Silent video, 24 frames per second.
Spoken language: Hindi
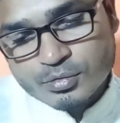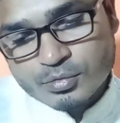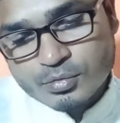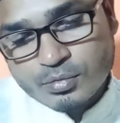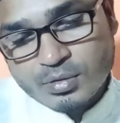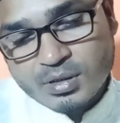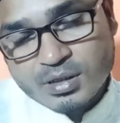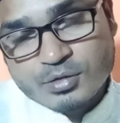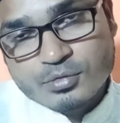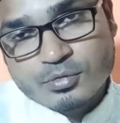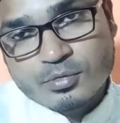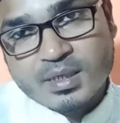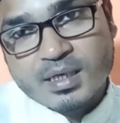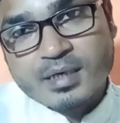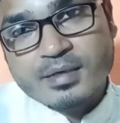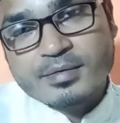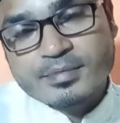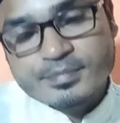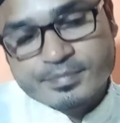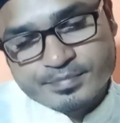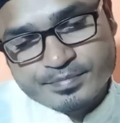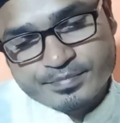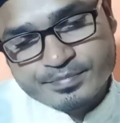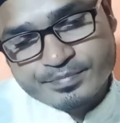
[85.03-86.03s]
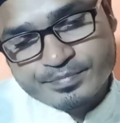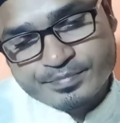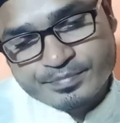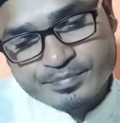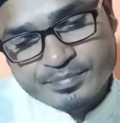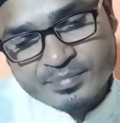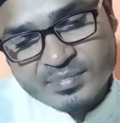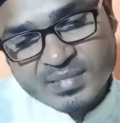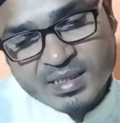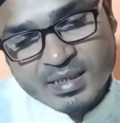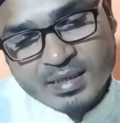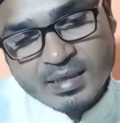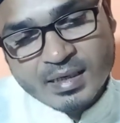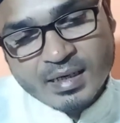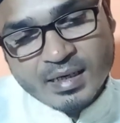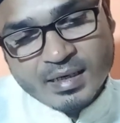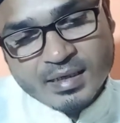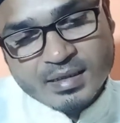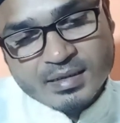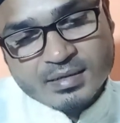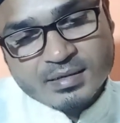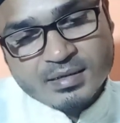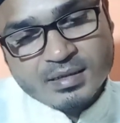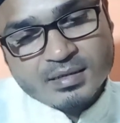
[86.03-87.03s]
सूर्य जुमर
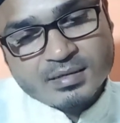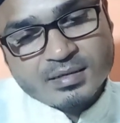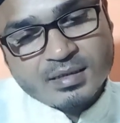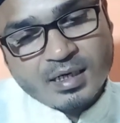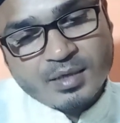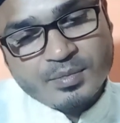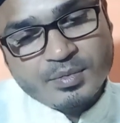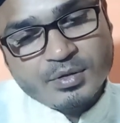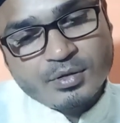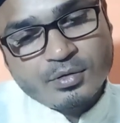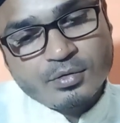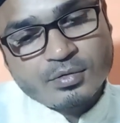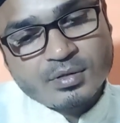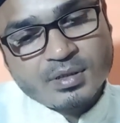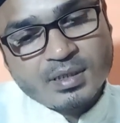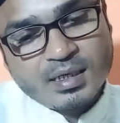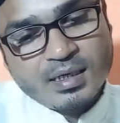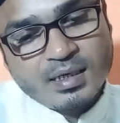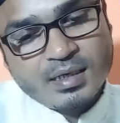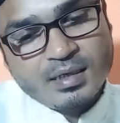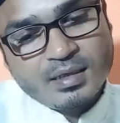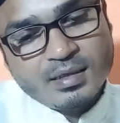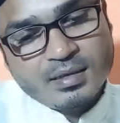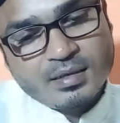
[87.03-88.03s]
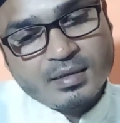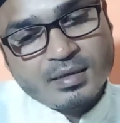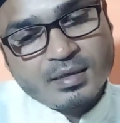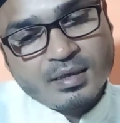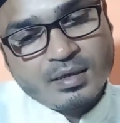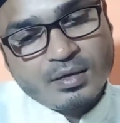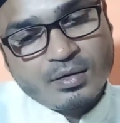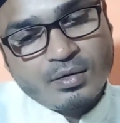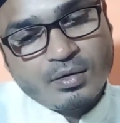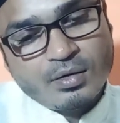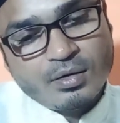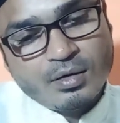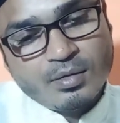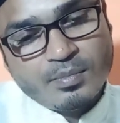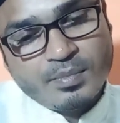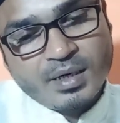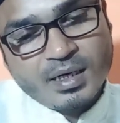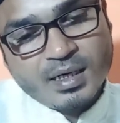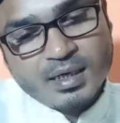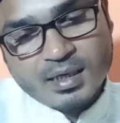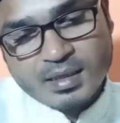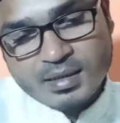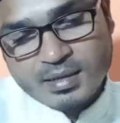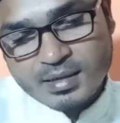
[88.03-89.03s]
इससे साबित होता है कि
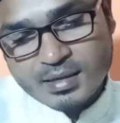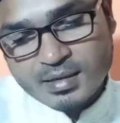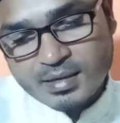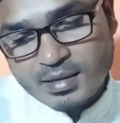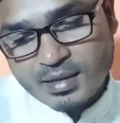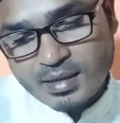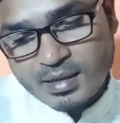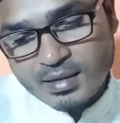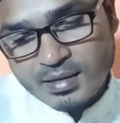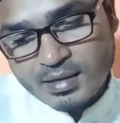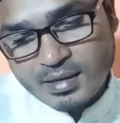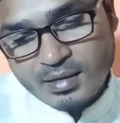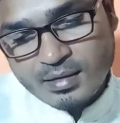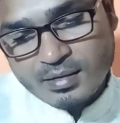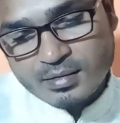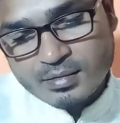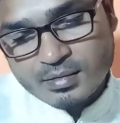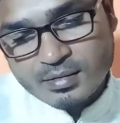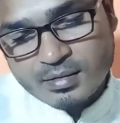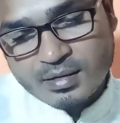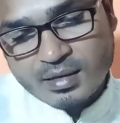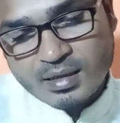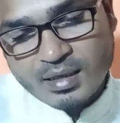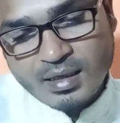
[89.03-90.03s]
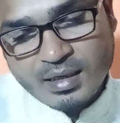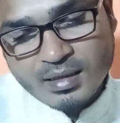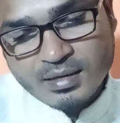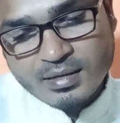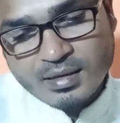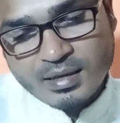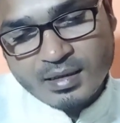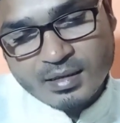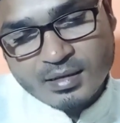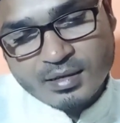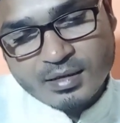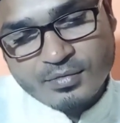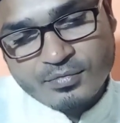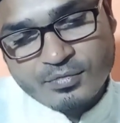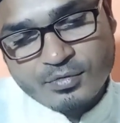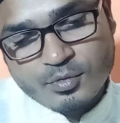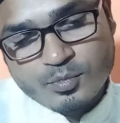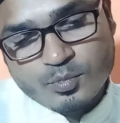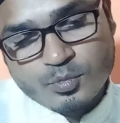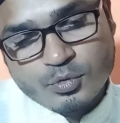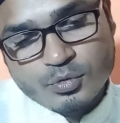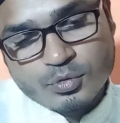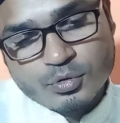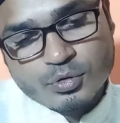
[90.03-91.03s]
ओलमा का ये कहना गलत है कि
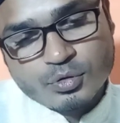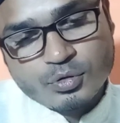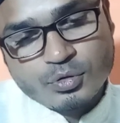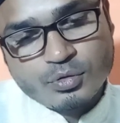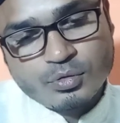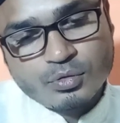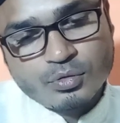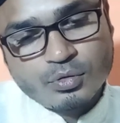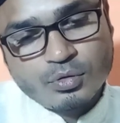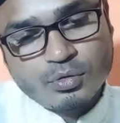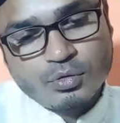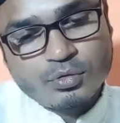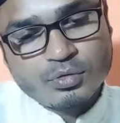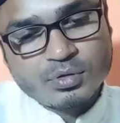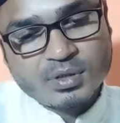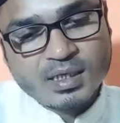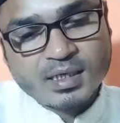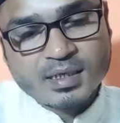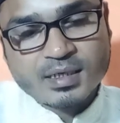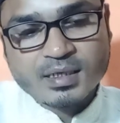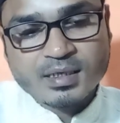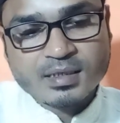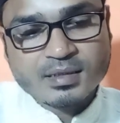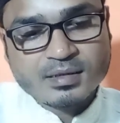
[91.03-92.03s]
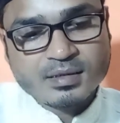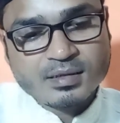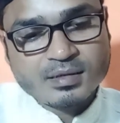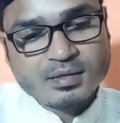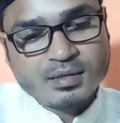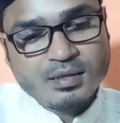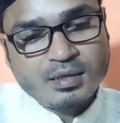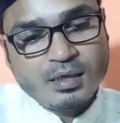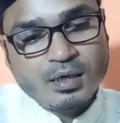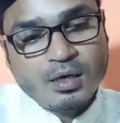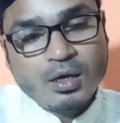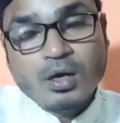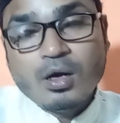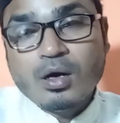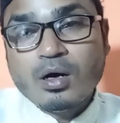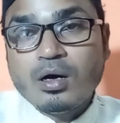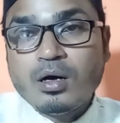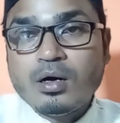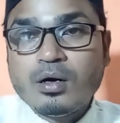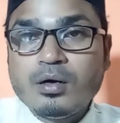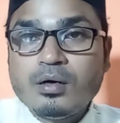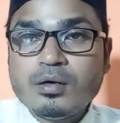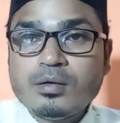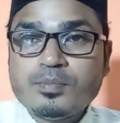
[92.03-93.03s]
वो मूर्तियों को खुदा कहते थे
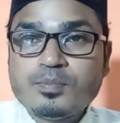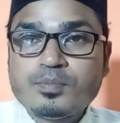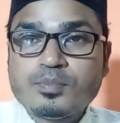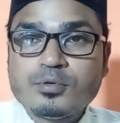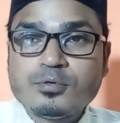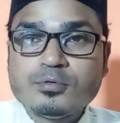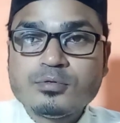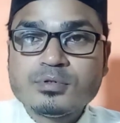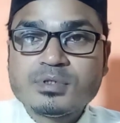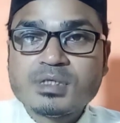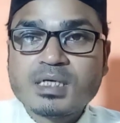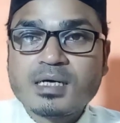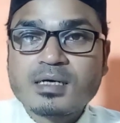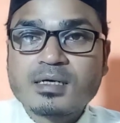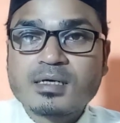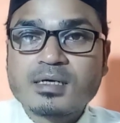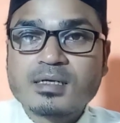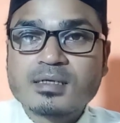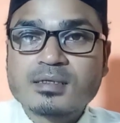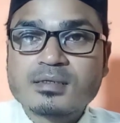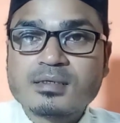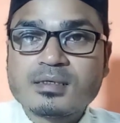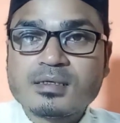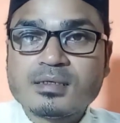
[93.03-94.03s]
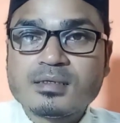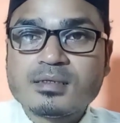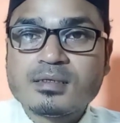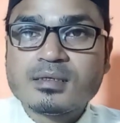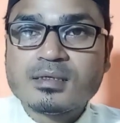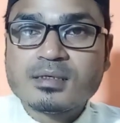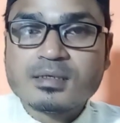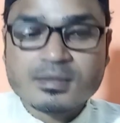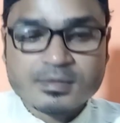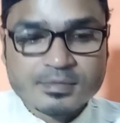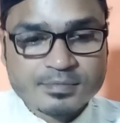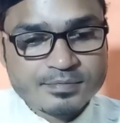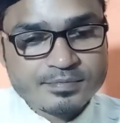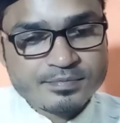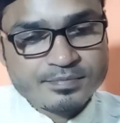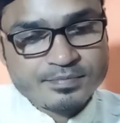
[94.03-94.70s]
और पूजा करते थे